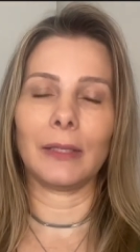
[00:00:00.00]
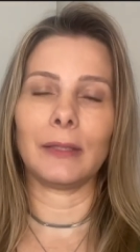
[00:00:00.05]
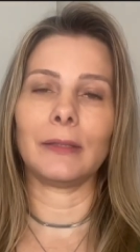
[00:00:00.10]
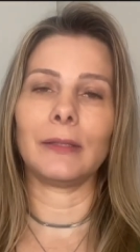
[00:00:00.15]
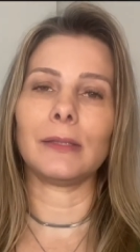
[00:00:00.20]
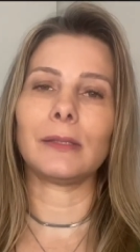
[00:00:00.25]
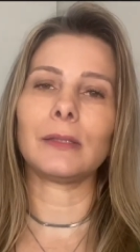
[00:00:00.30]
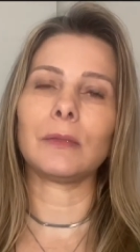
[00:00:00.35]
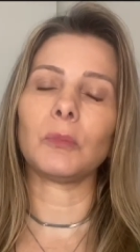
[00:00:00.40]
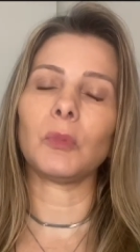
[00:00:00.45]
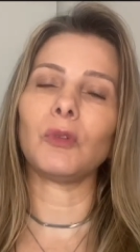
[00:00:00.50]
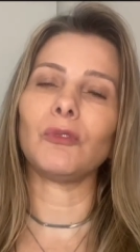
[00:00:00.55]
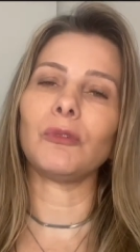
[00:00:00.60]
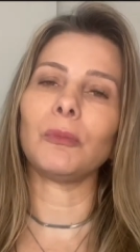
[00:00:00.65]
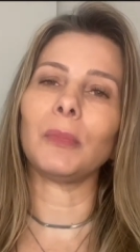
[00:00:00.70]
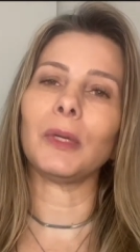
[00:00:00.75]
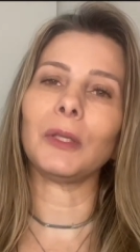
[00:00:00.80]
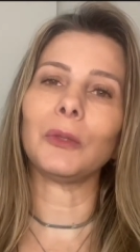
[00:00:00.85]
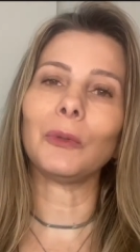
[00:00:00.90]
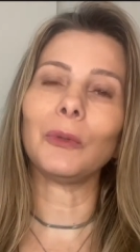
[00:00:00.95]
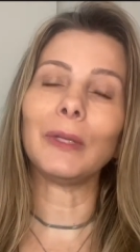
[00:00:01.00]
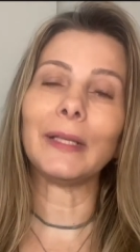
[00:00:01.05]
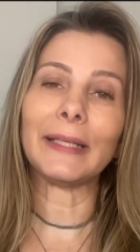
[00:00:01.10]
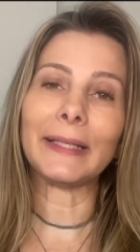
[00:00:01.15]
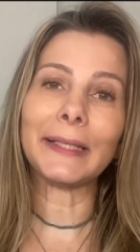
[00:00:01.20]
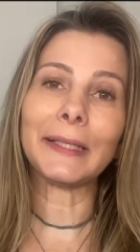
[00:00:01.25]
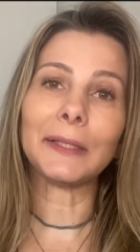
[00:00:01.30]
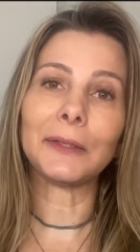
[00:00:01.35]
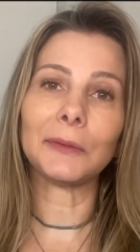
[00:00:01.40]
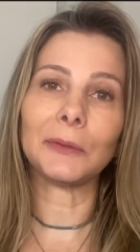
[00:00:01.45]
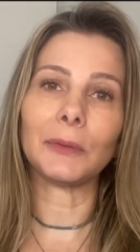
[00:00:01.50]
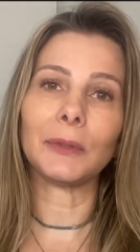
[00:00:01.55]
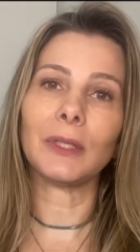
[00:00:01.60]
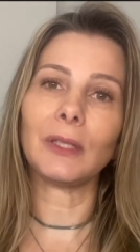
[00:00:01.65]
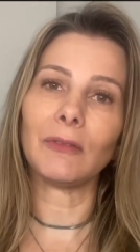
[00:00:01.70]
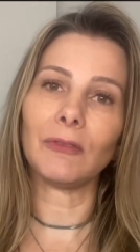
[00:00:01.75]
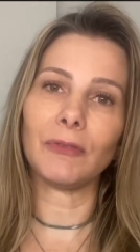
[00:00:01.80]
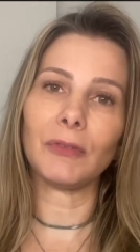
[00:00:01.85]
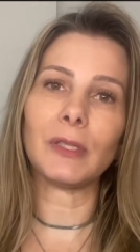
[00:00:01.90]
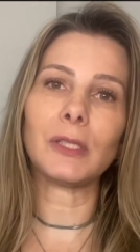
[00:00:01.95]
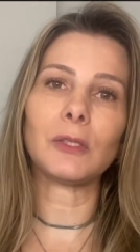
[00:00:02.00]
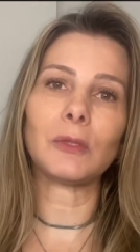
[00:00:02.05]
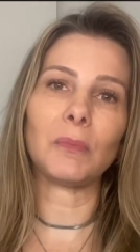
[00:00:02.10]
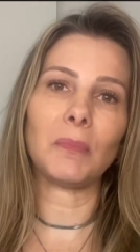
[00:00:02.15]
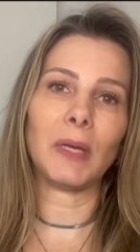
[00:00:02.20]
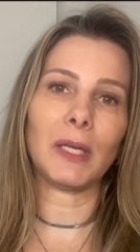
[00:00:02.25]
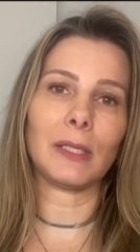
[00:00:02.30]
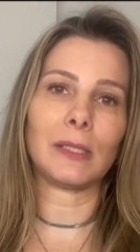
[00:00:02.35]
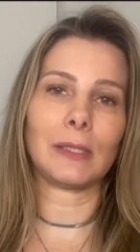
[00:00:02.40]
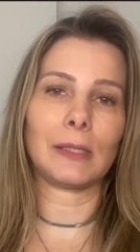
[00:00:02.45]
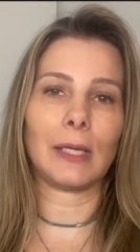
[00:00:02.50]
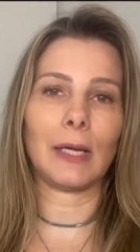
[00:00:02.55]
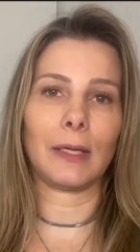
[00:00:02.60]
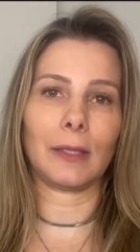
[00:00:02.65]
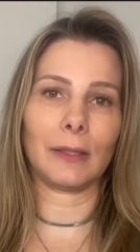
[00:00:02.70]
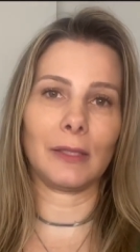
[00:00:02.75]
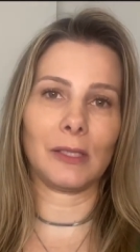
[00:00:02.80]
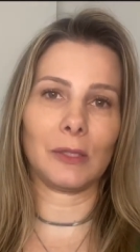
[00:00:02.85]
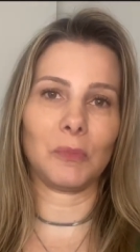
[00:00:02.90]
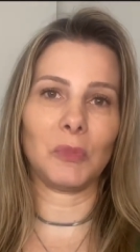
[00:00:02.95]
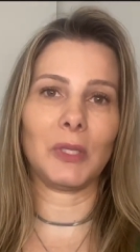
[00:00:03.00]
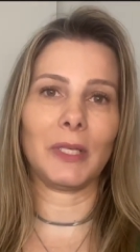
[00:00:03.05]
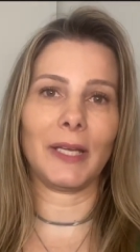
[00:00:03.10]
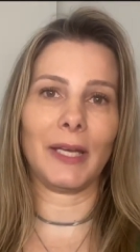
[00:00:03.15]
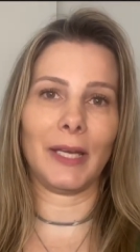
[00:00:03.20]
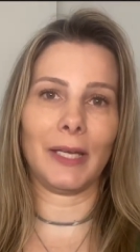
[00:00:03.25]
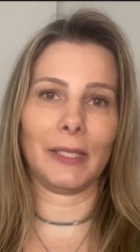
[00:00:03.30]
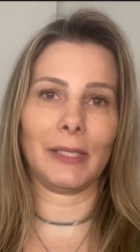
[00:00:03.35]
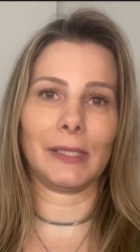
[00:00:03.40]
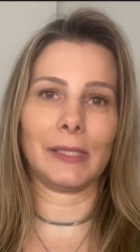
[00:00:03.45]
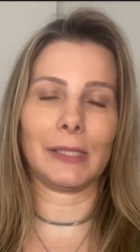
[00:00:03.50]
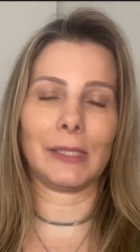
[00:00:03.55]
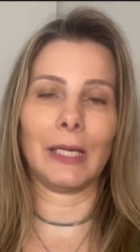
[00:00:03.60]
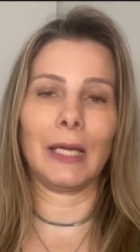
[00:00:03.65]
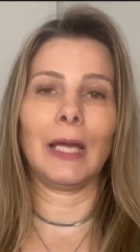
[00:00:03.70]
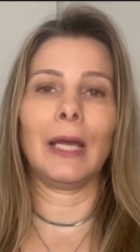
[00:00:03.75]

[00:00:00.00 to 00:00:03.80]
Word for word: desse movimento lindo que visa o bem-estar das mulheres,